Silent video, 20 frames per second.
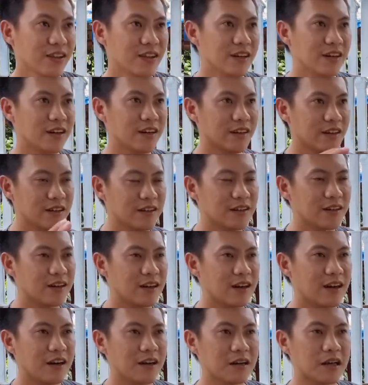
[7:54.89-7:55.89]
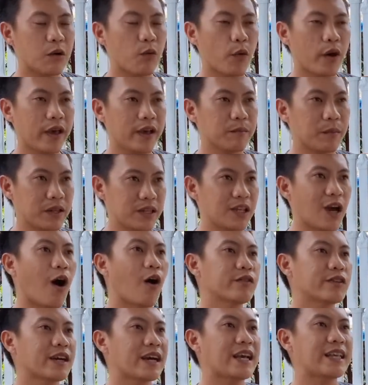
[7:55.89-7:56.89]
đưa đưa cái quyền bình
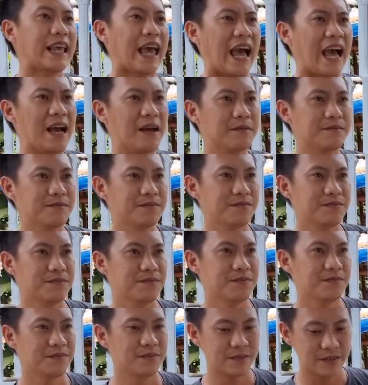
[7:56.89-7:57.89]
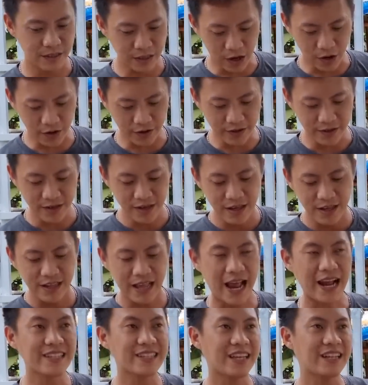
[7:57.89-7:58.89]
chọn cho khán giả ừ. rồi
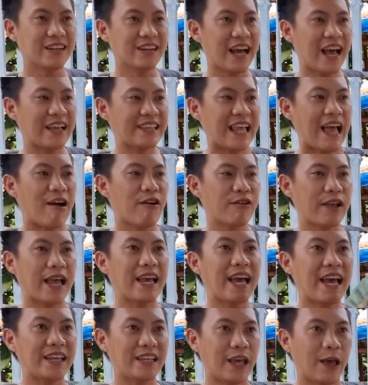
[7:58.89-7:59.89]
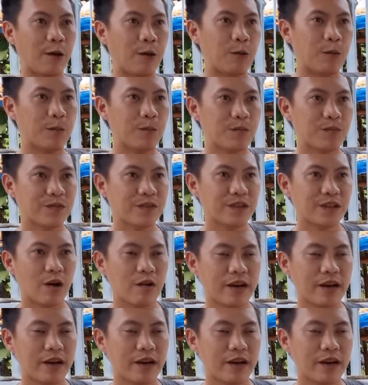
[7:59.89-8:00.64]
hắn sẽ được hai trao giải 2 triệu ừ.